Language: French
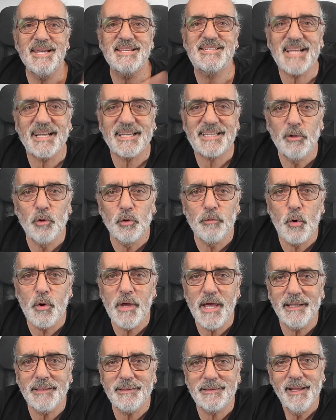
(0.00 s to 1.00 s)
Et 5 kilos de
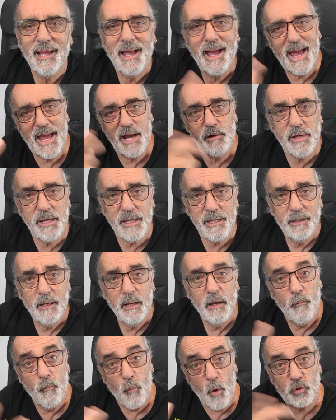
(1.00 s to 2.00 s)
bouillette. Eh oui,
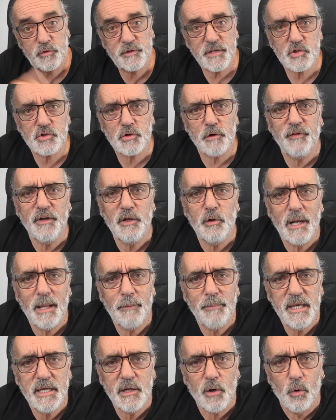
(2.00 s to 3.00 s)
moi aussi je te file de la bille,